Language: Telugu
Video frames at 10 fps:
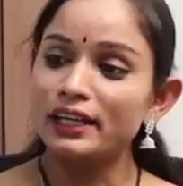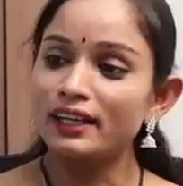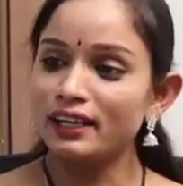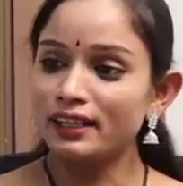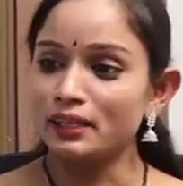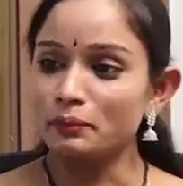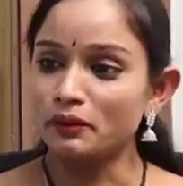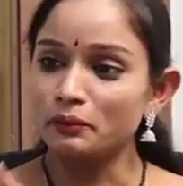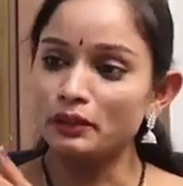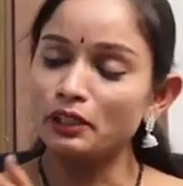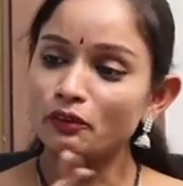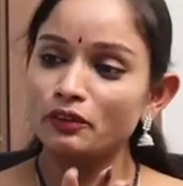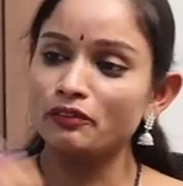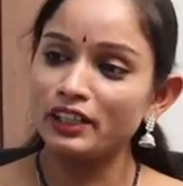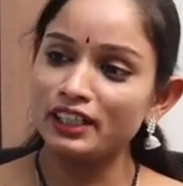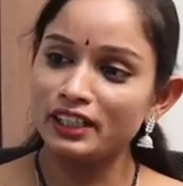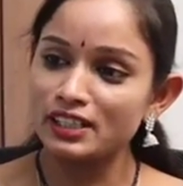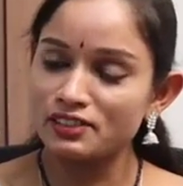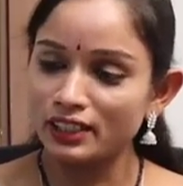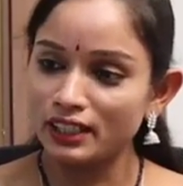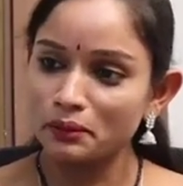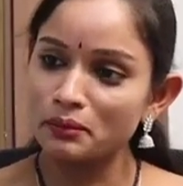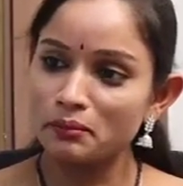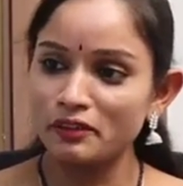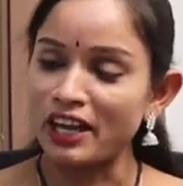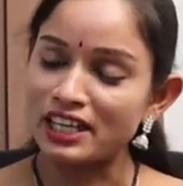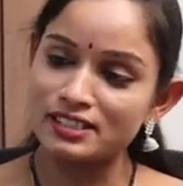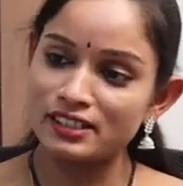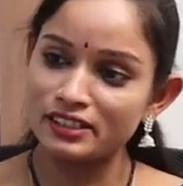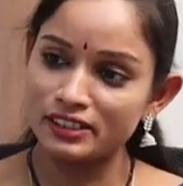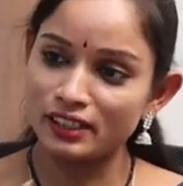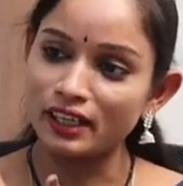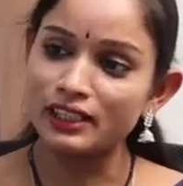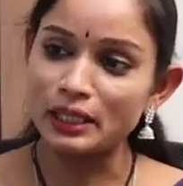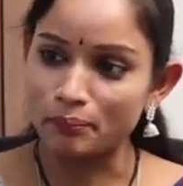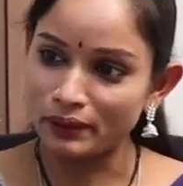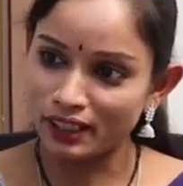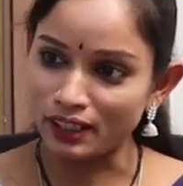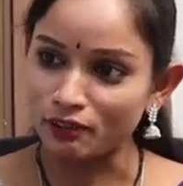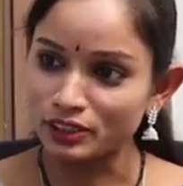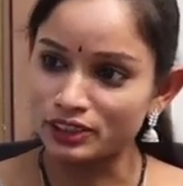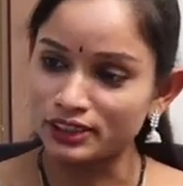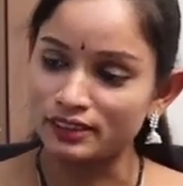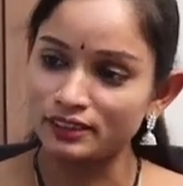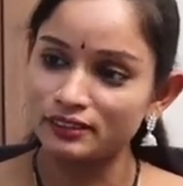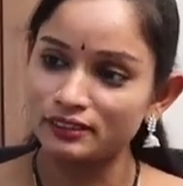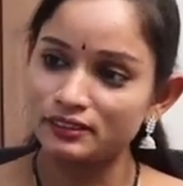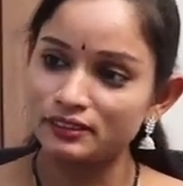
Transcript: పిల్లలకి ఇప్పుడు బిలో ఫిఫ్టీన్ ఇయర్స్ వాళ్ళకి మేబీ వ్యాక్సినేషన్ అనేది ఎప్పటికి రావచ్చు సార్